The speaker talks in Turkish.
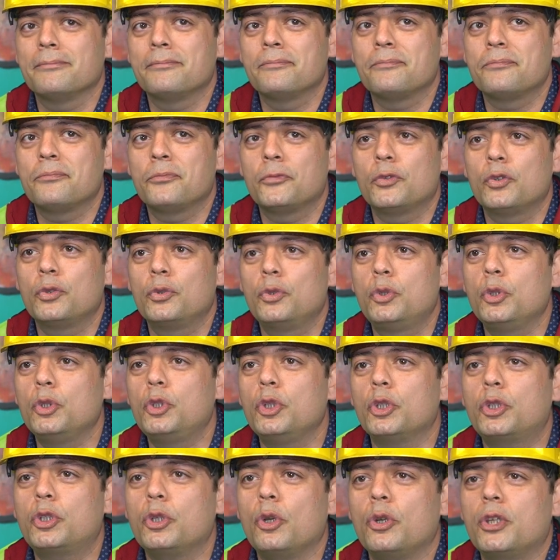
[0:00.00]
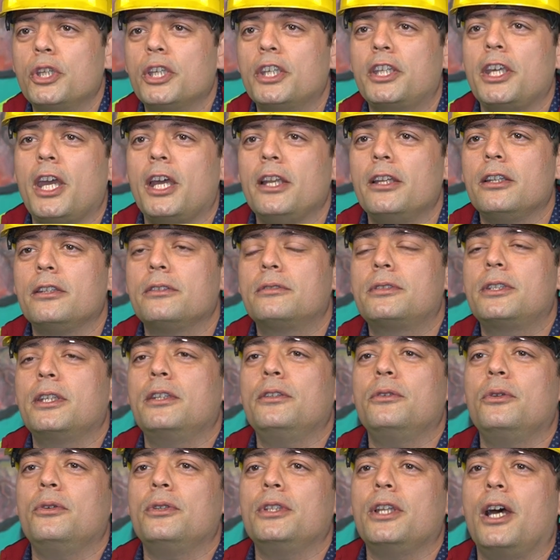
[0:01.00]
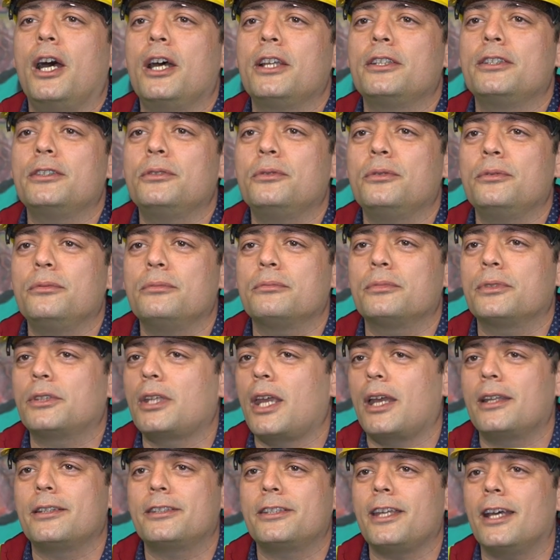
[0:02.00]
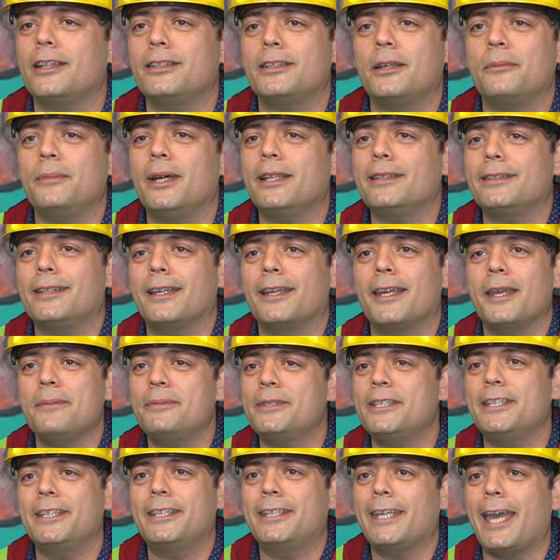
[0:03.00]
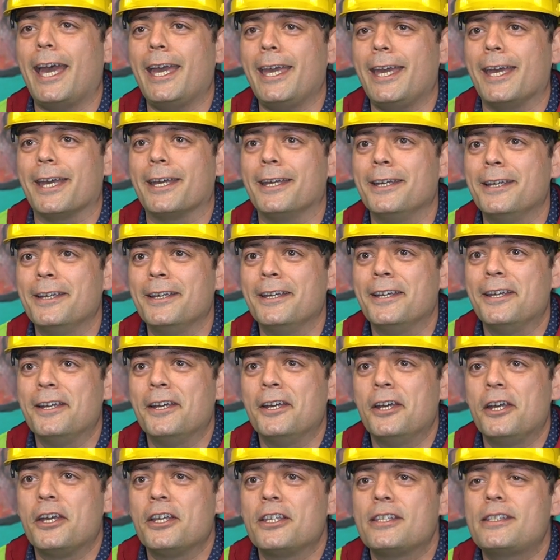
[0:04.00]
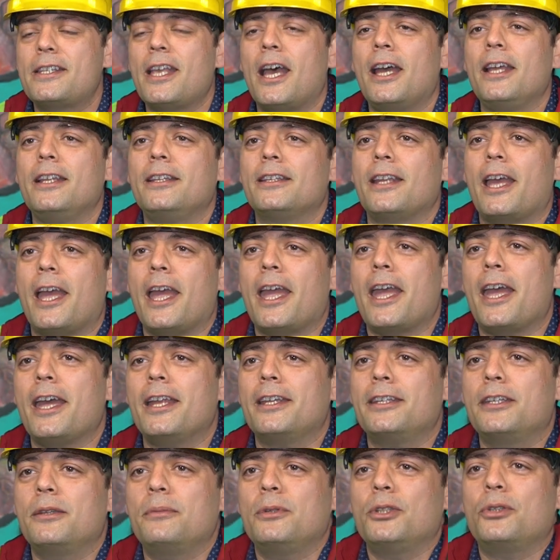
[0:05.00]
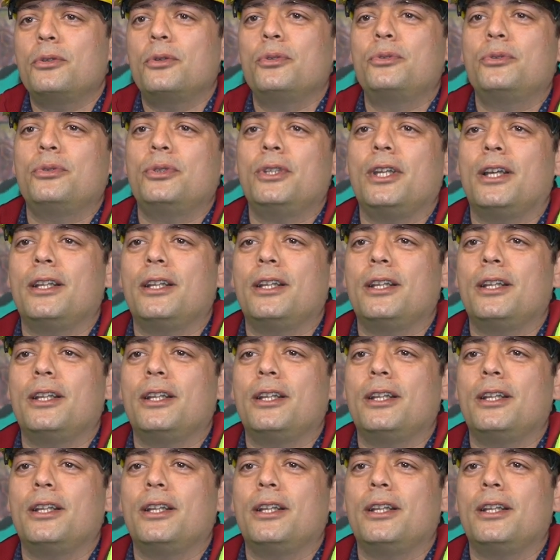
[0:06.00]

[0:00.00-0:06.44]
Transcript: Hmm. Düdük yok hikaye. Senin orada acil durum. Yani çanta manta hepsi hikaye. Sen eğer ki bir göçün